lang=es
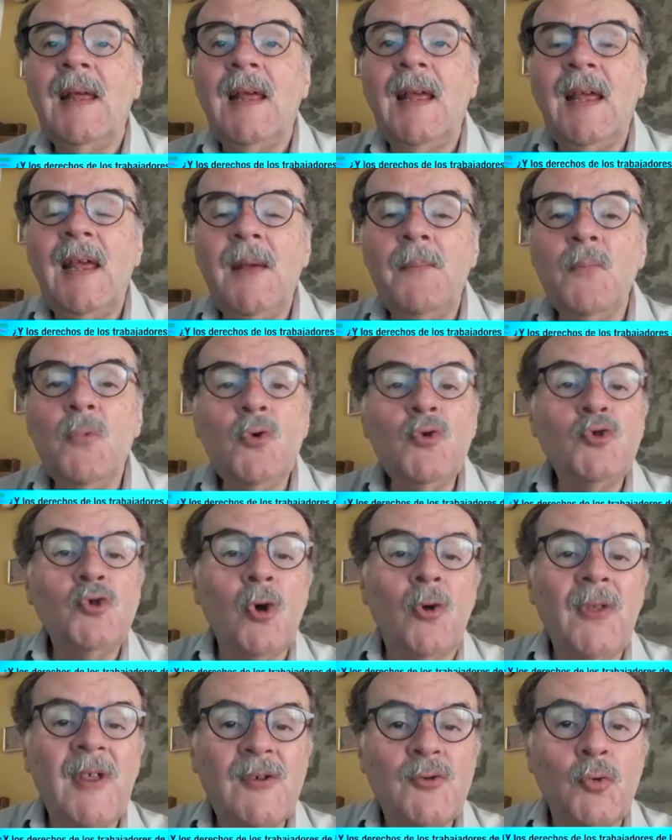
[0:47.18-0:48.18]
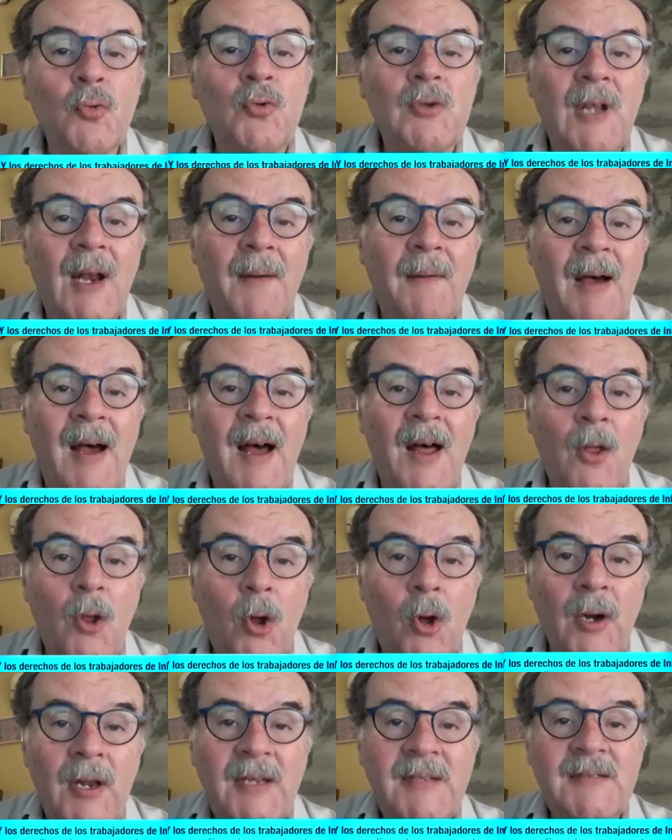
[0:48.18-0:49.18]
y muchos de sus
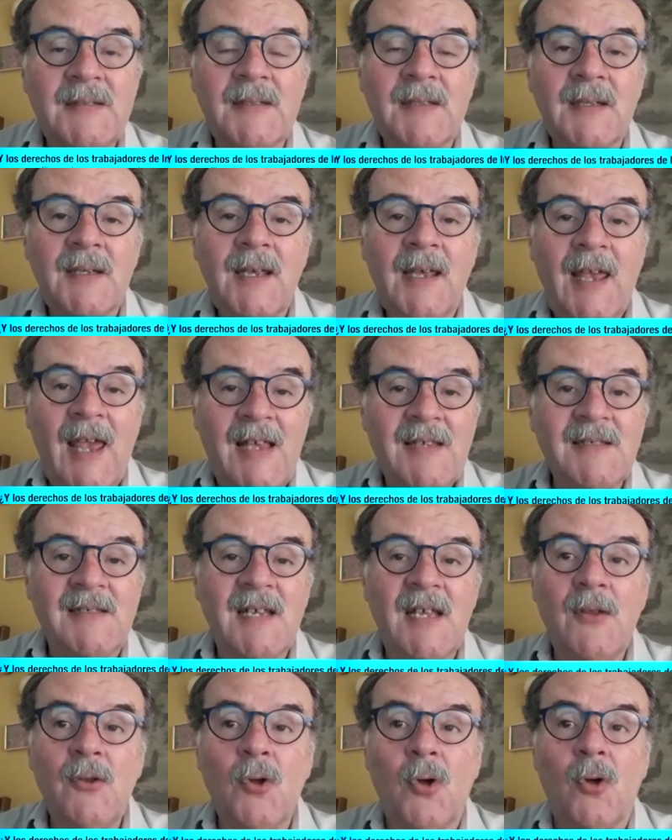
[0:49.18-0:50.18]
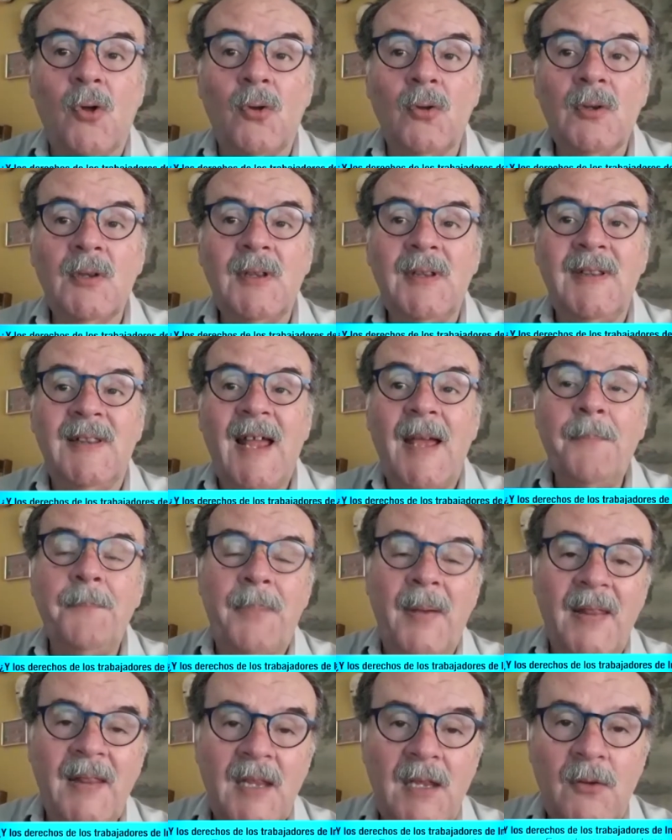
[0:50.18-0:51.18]
trabajadores que han sido
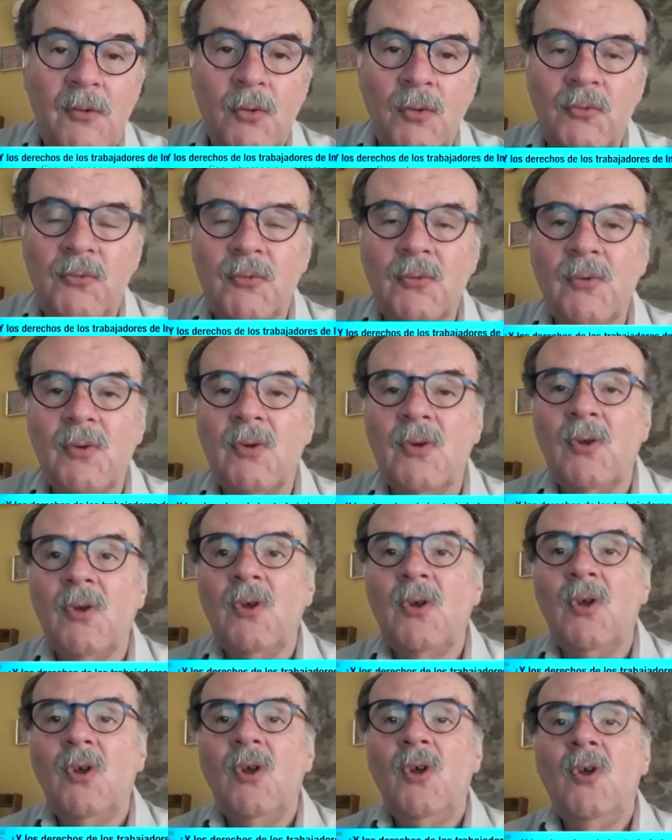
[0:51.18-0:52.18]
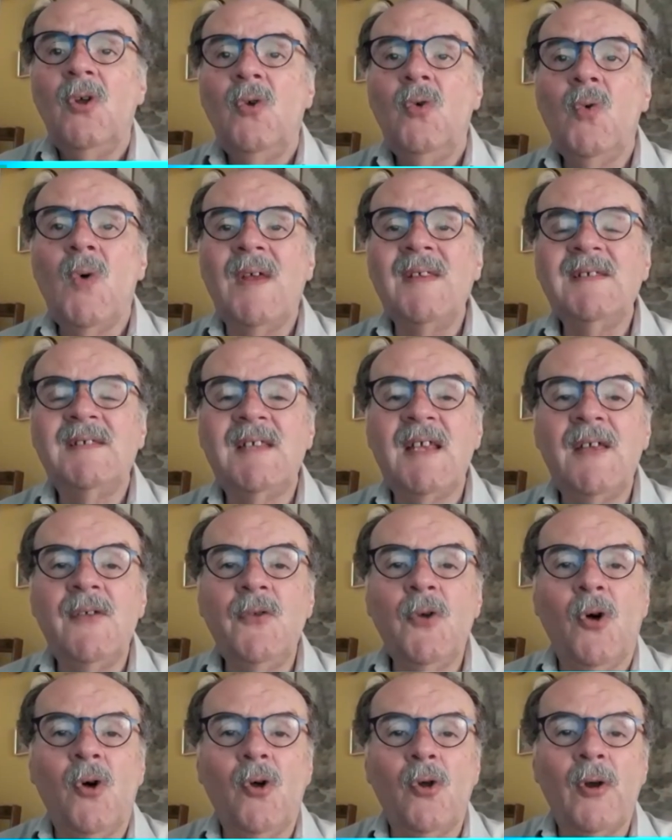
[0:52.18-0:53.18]
despedidos no han
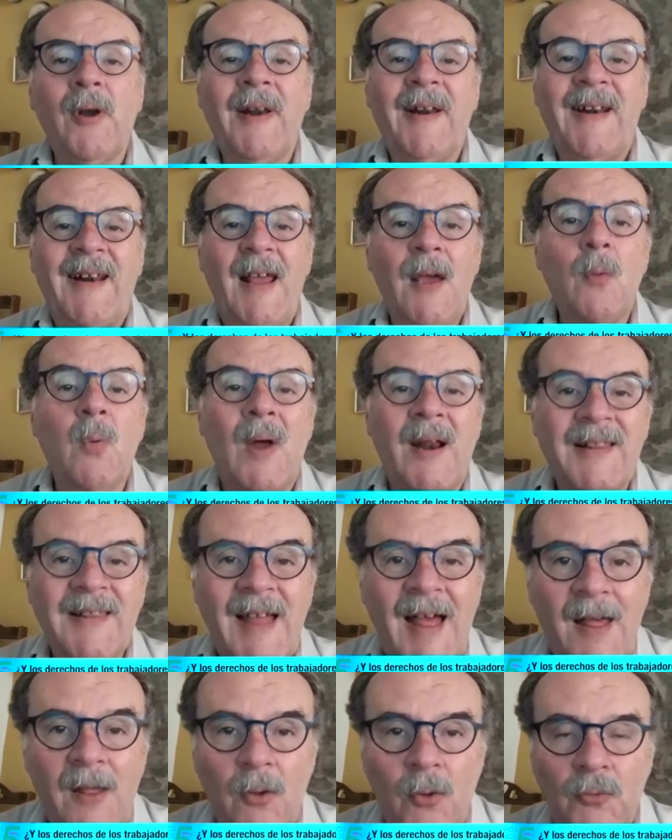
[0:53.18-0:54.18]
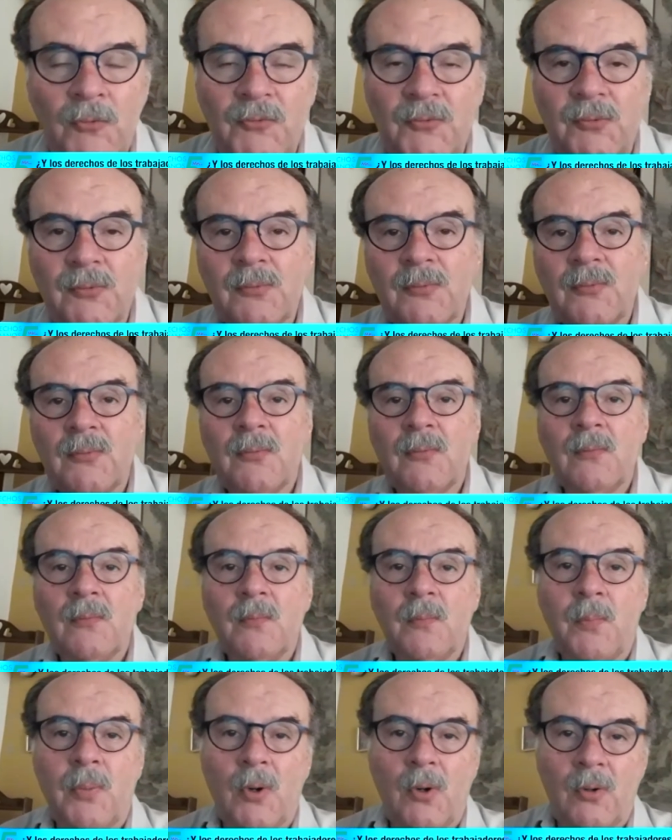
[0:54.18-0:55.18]
sido resguardados
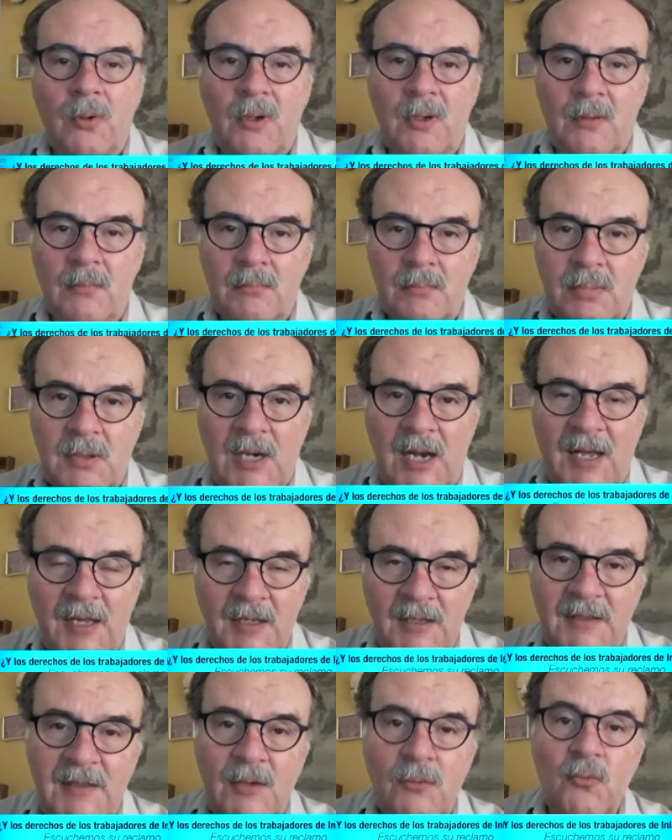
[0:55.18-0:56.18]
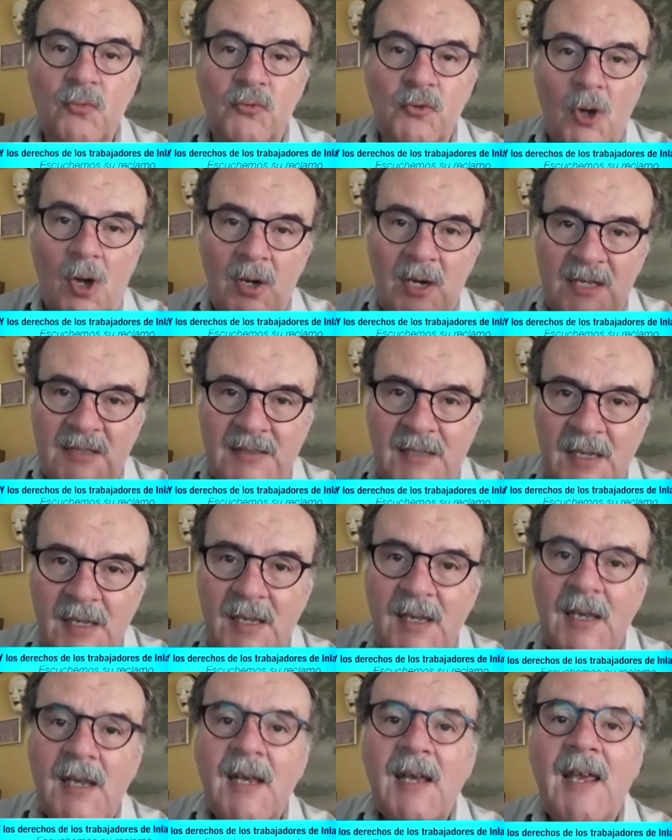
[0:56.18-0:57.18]
por las instituciones
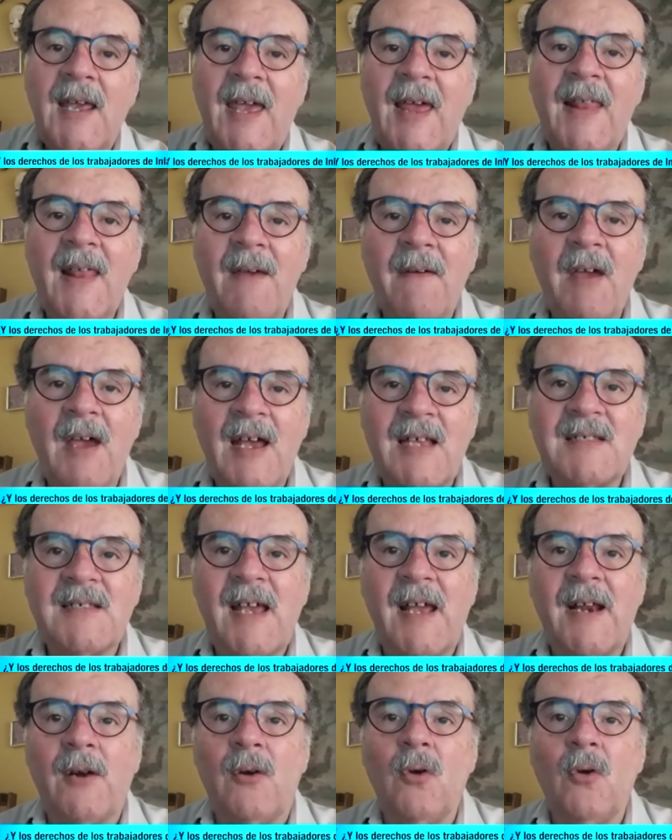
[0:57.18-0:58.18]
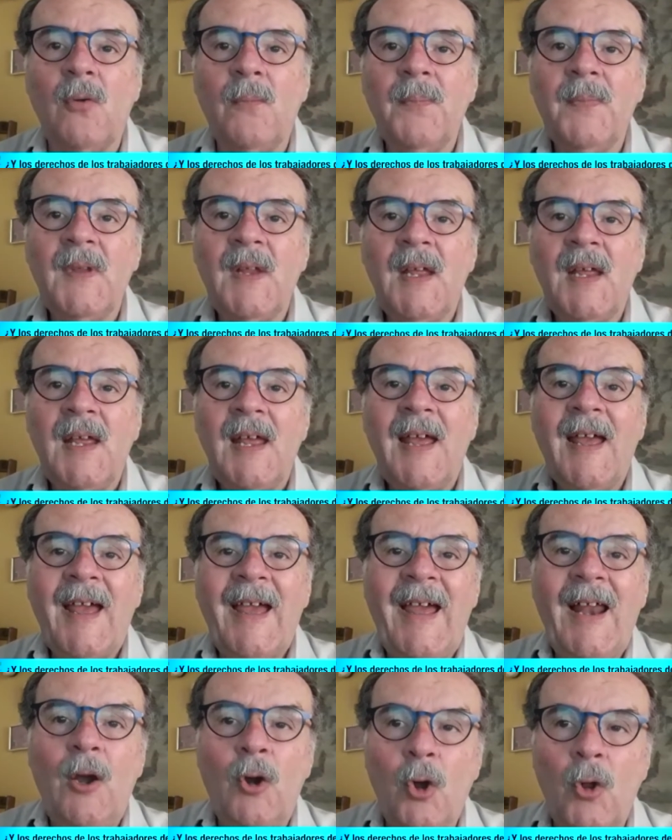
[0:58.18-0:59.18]
que deben hacerlo
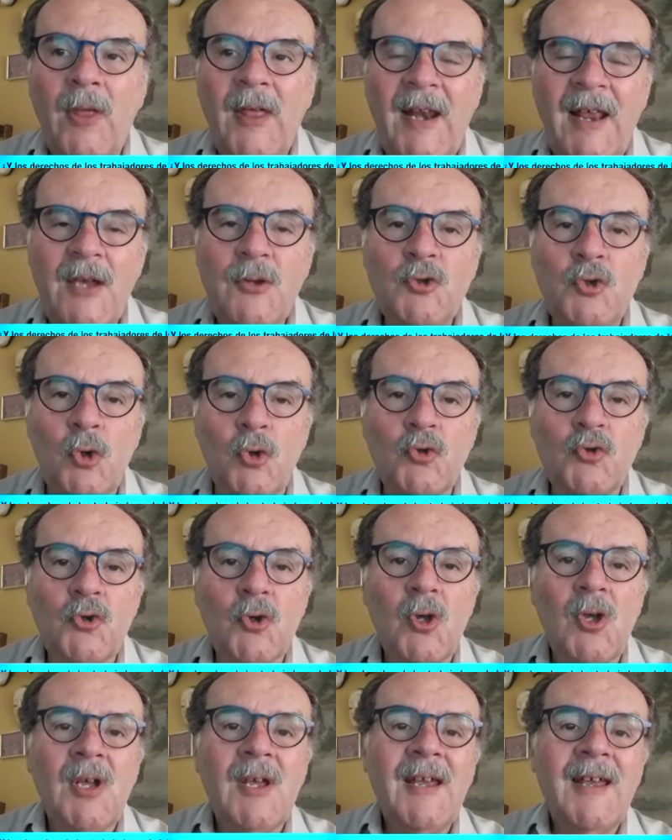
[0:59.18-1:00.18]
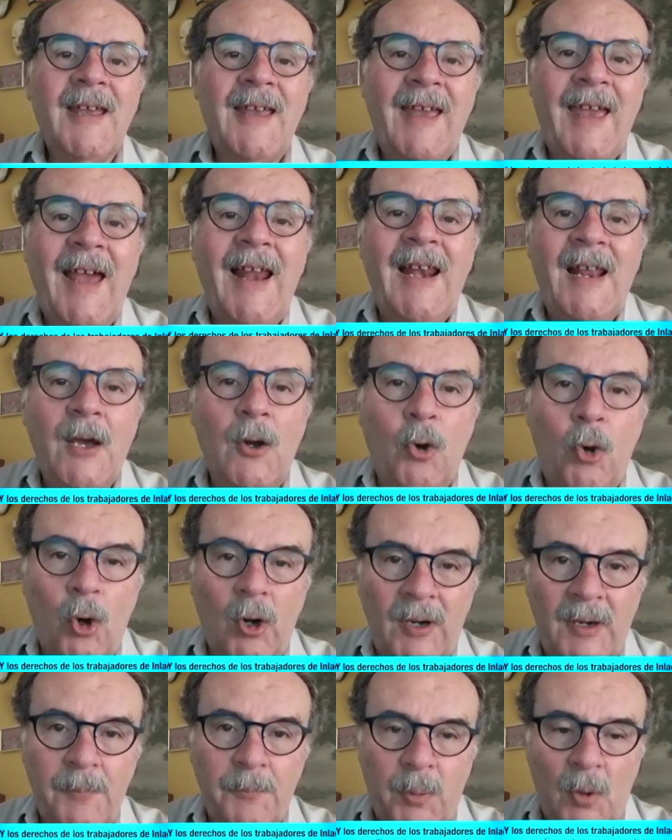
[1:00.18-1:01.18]
en los derechos que les
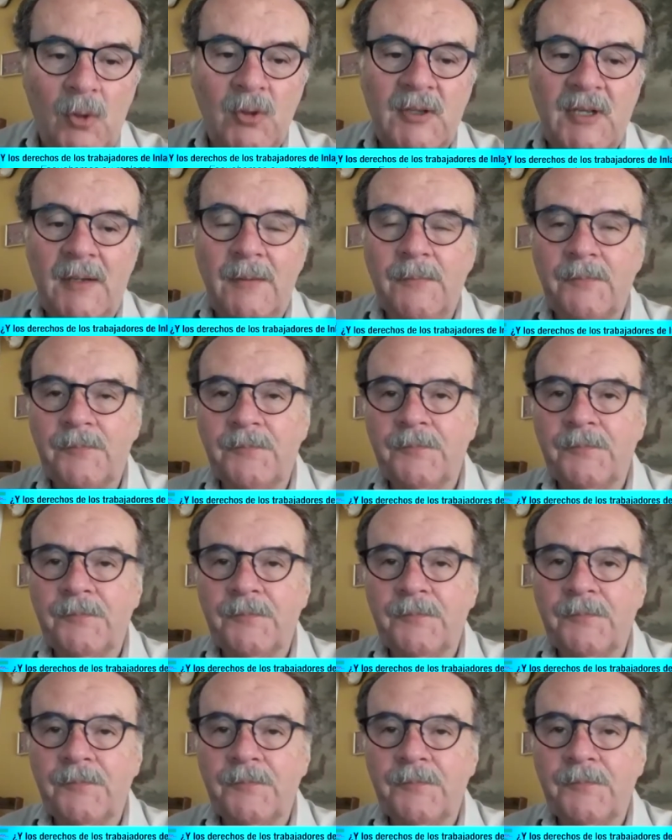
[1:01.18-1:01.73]
corresponden.